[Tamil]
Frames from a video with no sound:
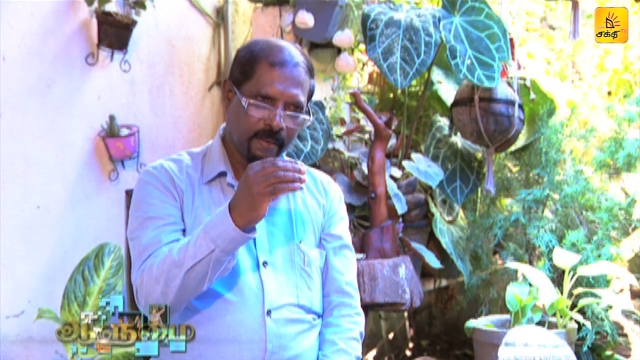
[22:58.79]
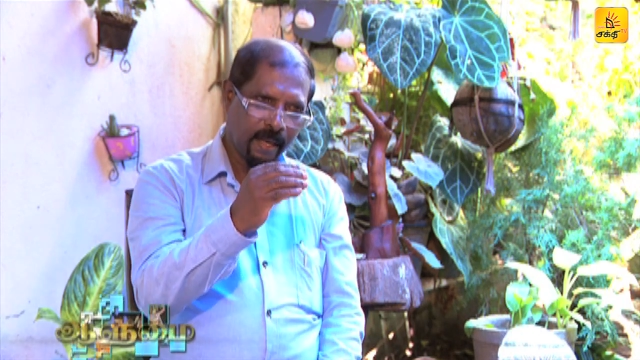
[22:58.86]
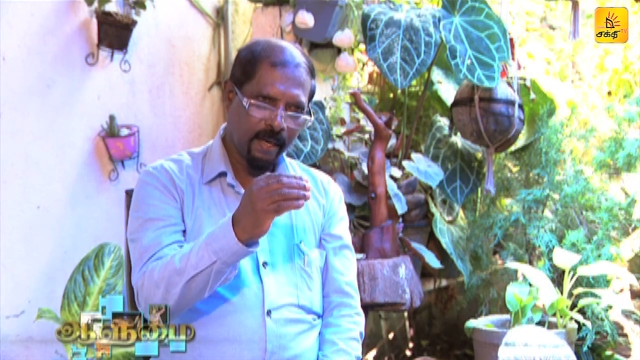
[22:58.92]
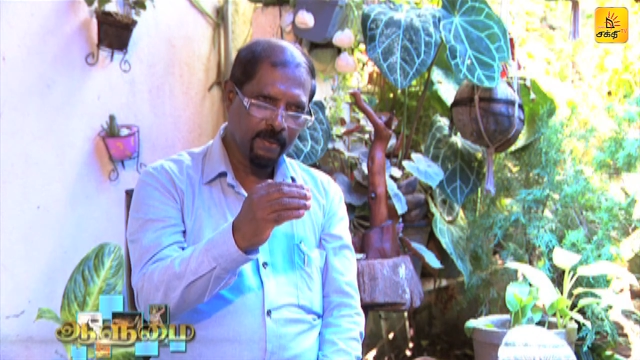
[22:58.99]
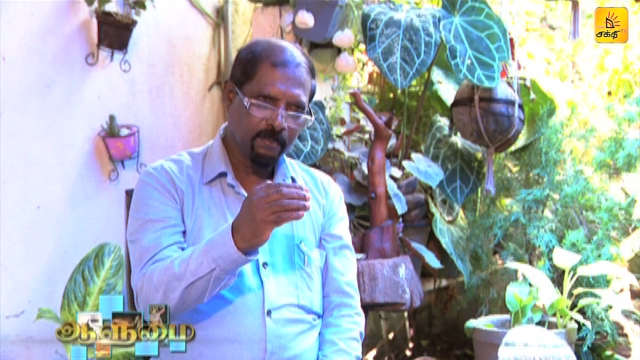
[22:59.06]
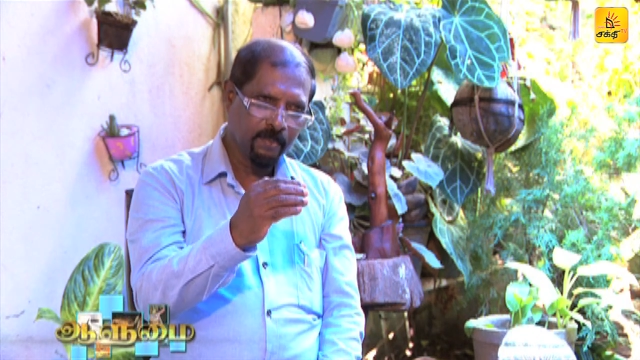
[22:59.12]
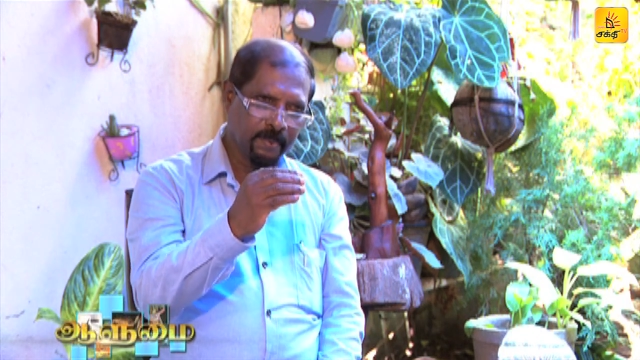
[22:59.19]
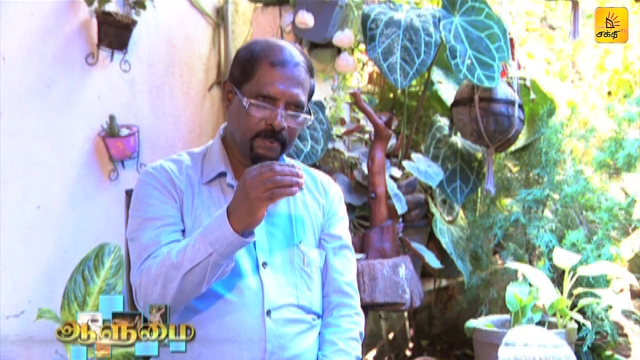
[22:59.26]

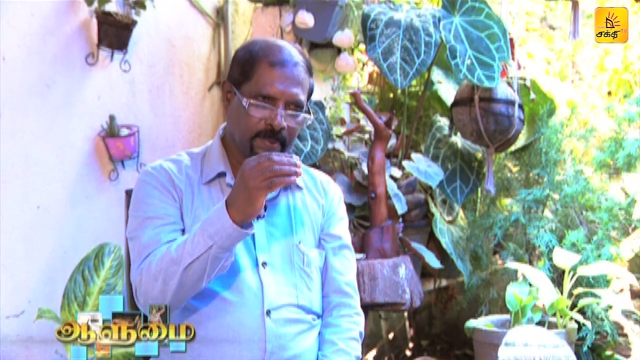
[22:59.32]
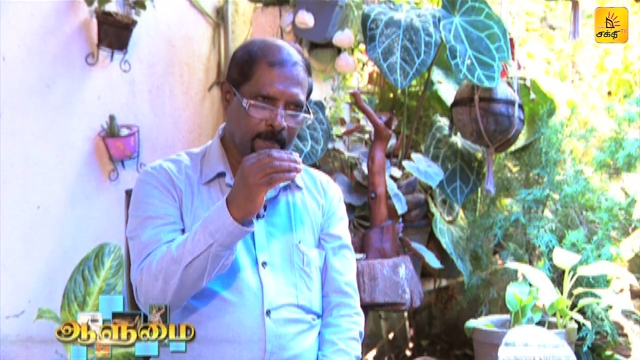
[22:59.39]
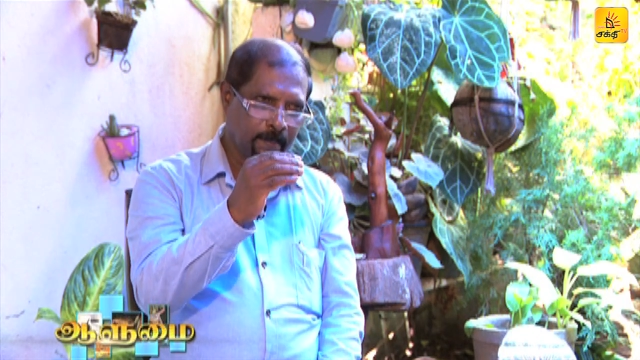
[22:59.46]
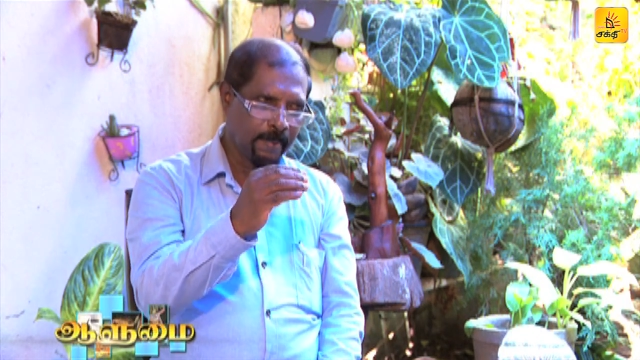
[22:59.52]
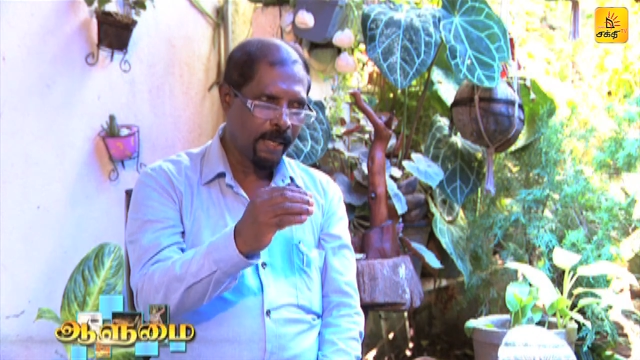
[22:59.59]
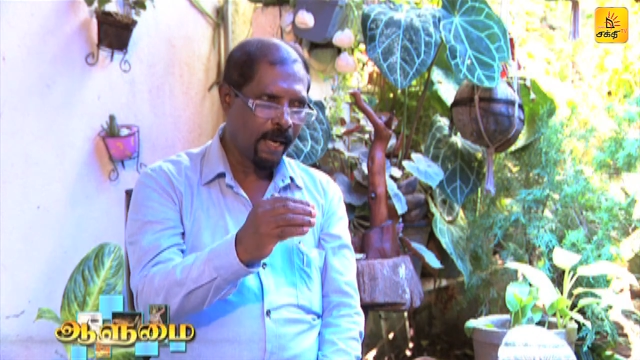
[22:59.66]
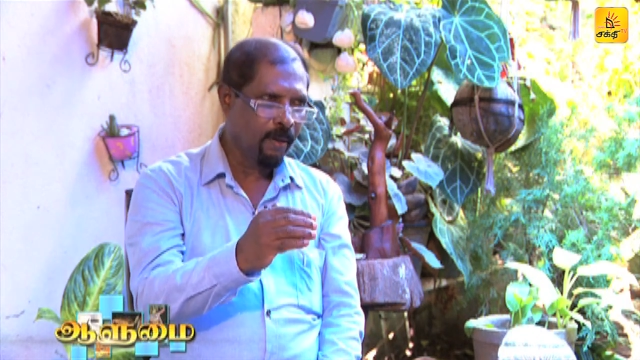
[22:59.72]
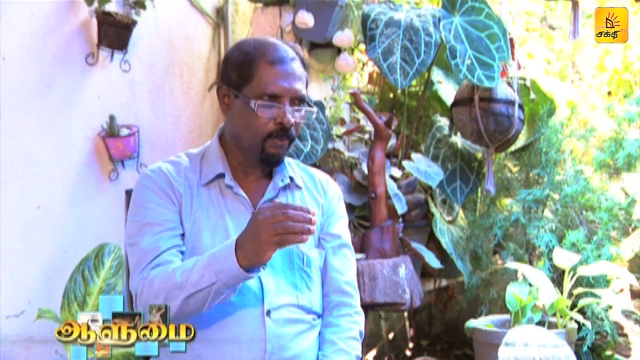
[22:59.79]
நானும்
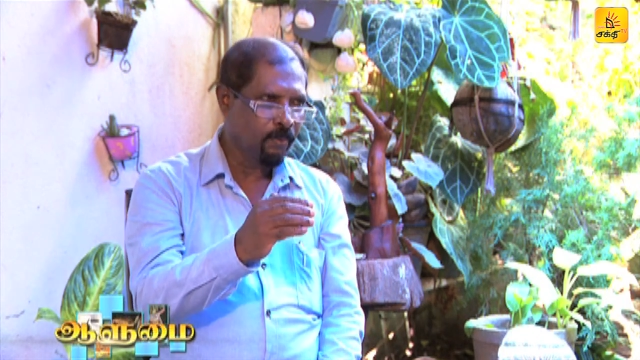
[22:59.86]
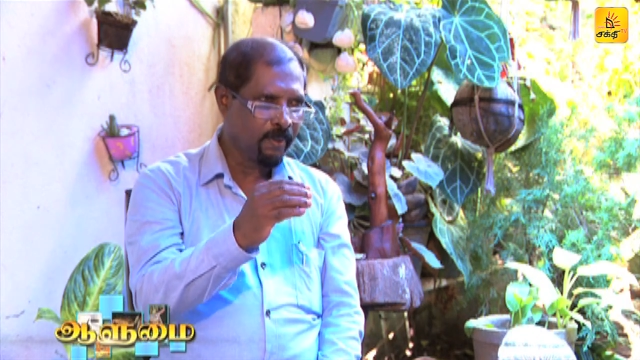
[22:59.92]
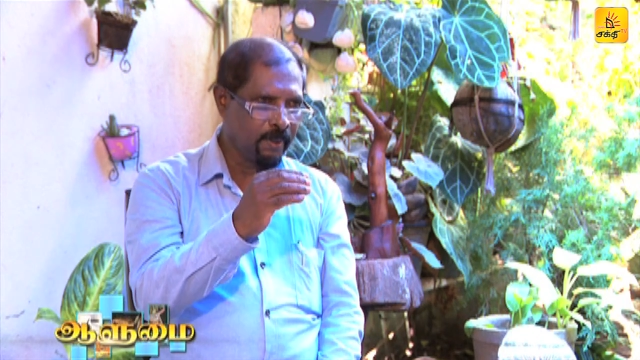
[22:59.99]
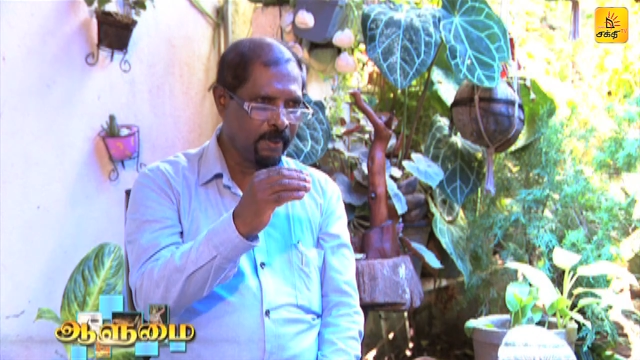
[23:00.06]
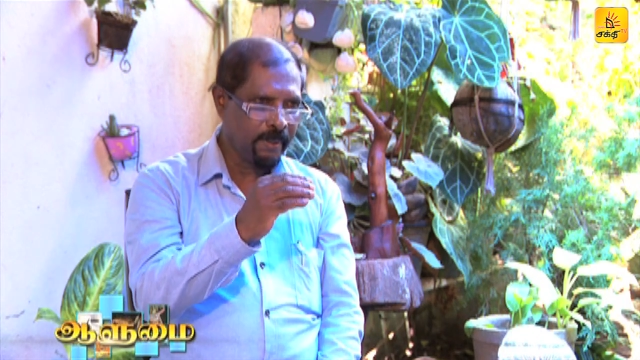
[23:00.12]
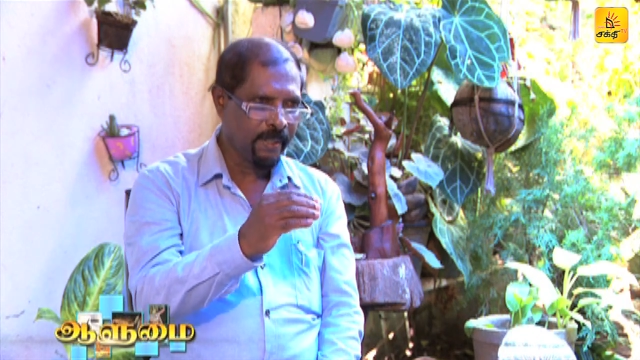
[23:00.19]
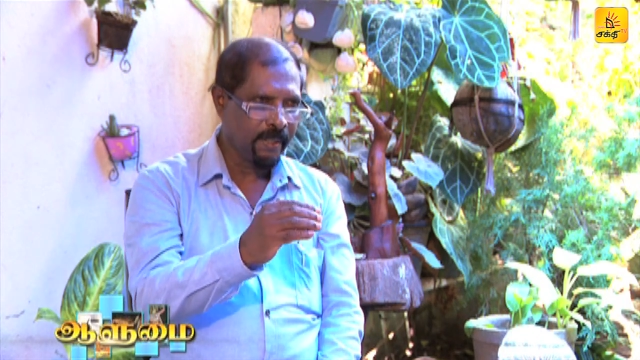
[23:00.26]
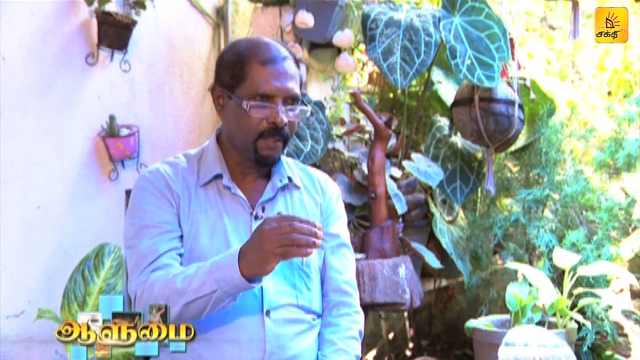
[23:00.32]
இந்த
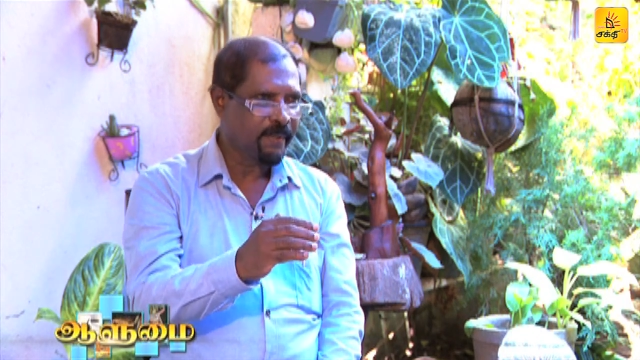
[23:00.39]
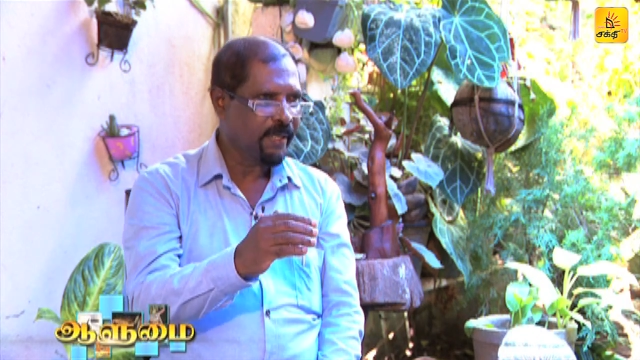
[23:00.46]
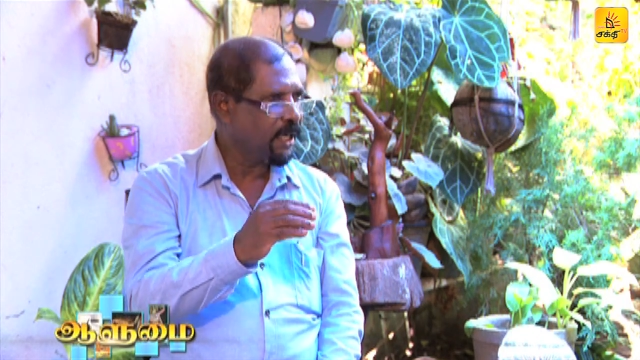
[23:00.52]
நீங்கள்